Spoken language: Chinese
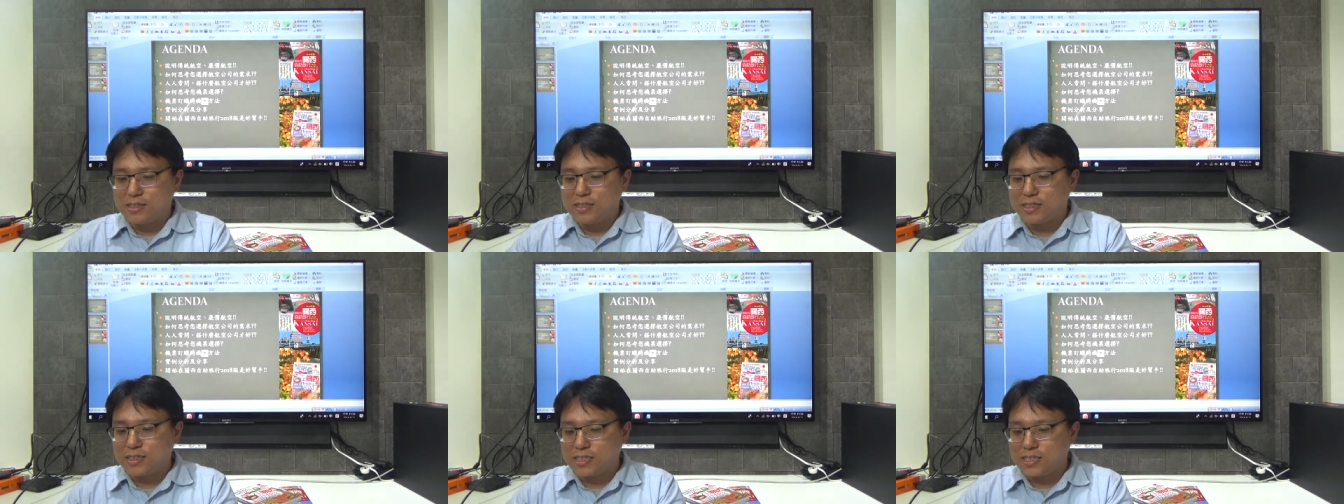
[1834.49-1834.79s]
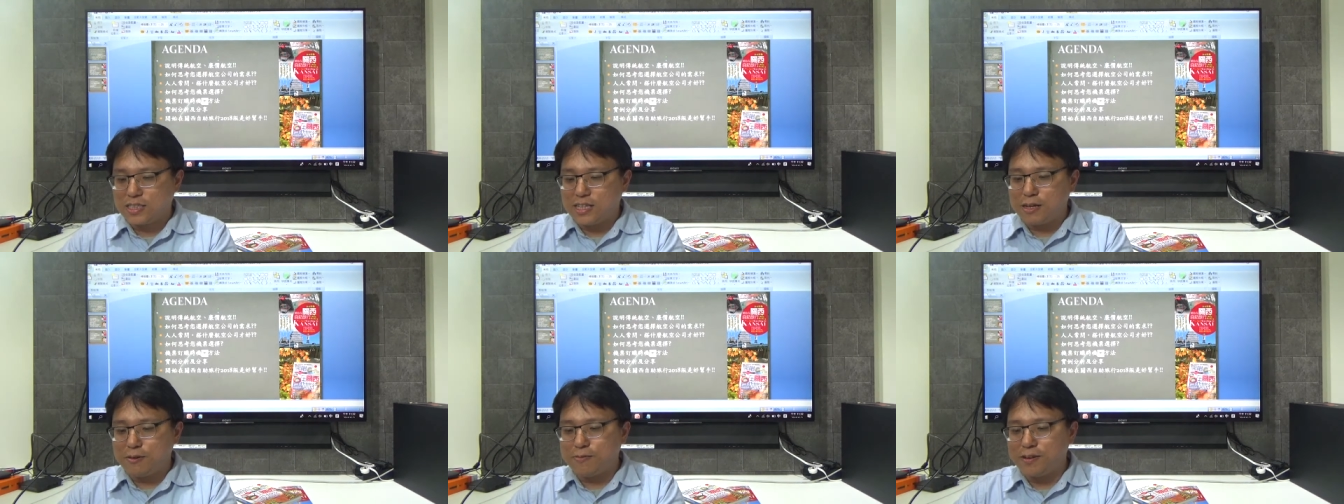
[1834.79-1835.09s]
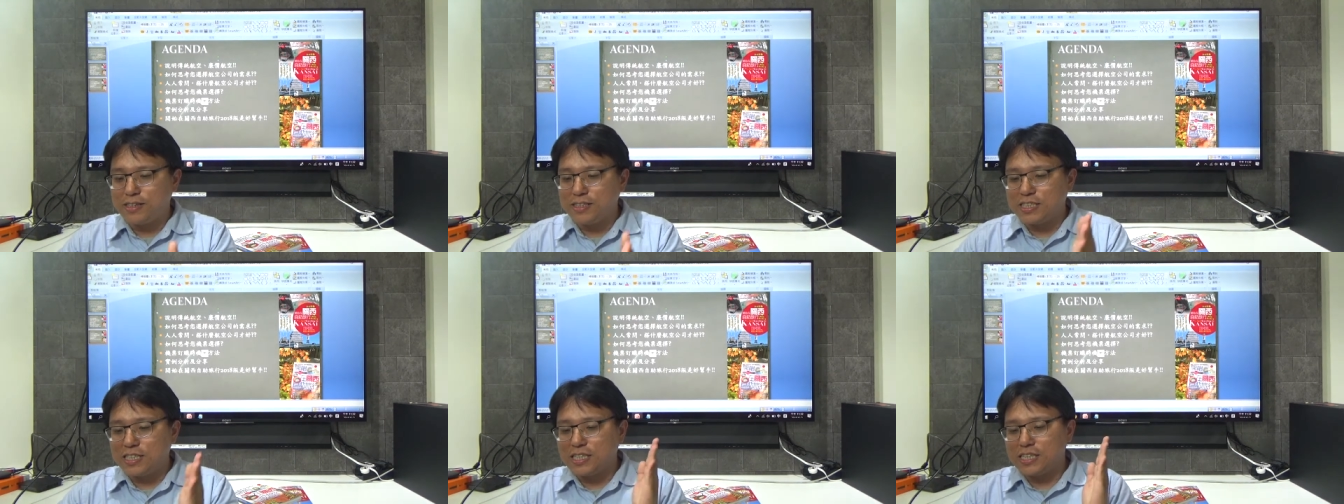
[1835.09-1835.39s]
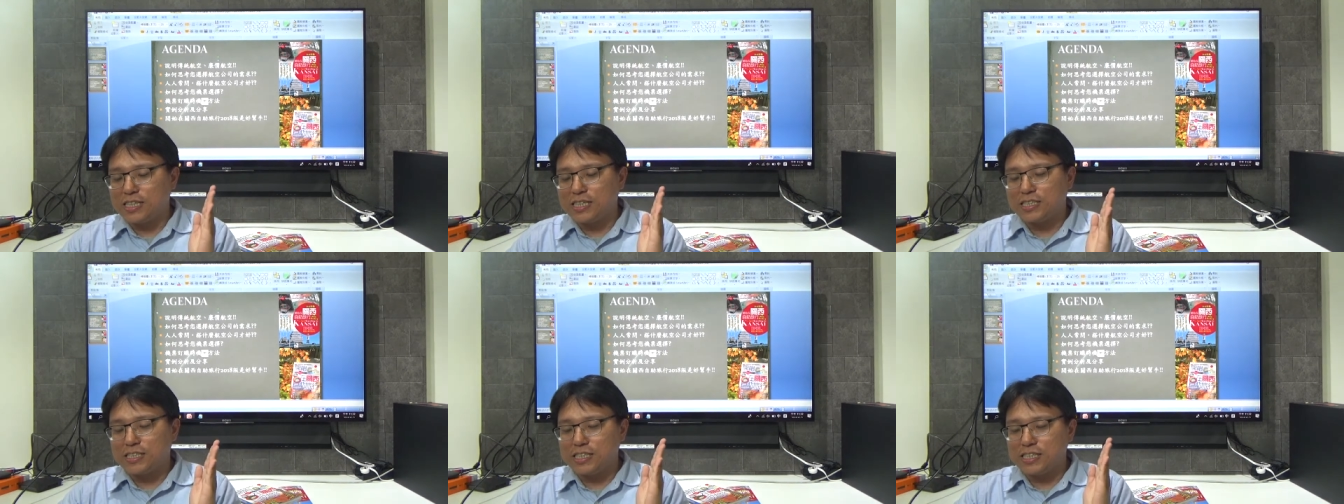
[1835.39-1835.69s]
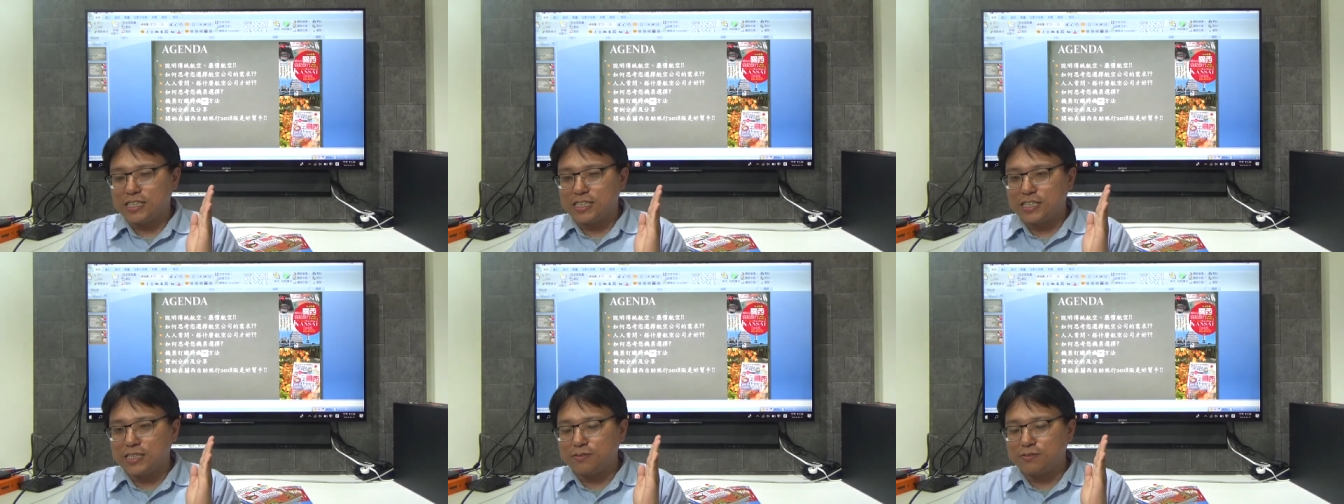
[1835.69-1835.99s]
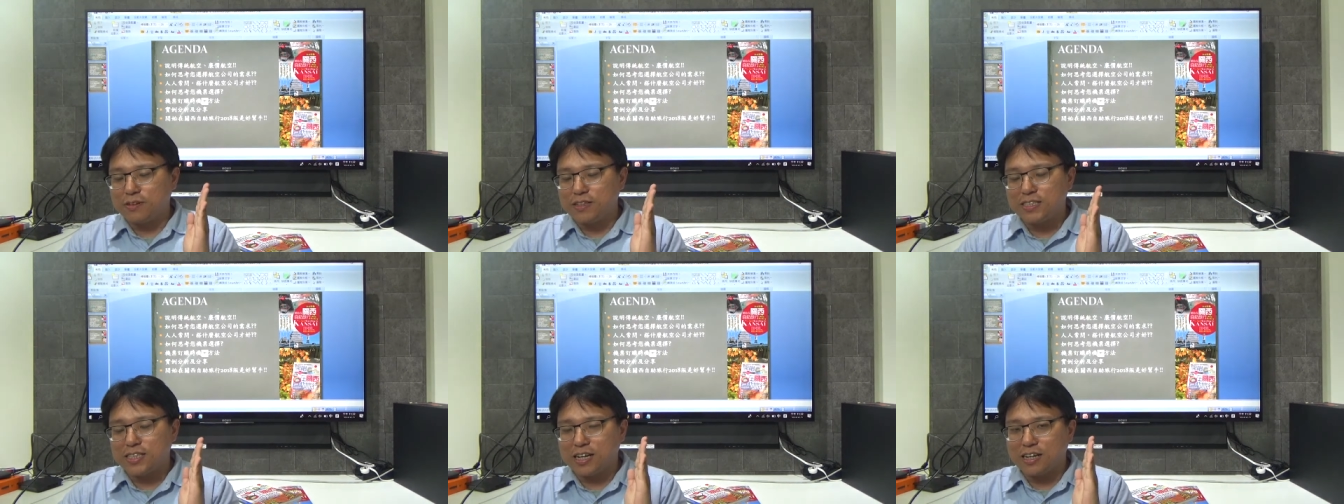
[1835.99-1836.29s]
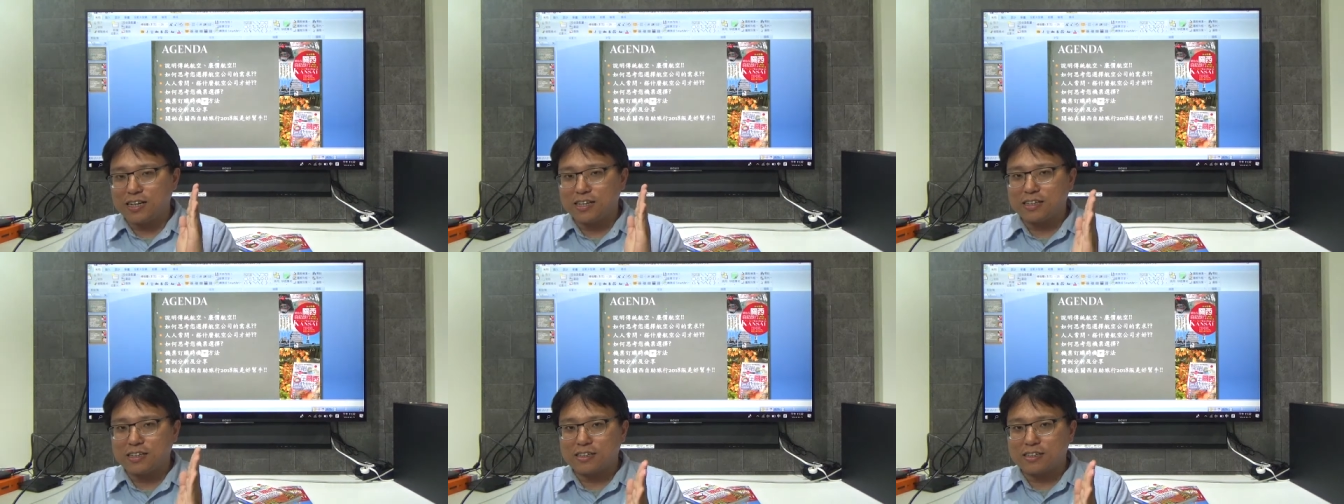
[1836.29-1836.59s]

实力分析其实分享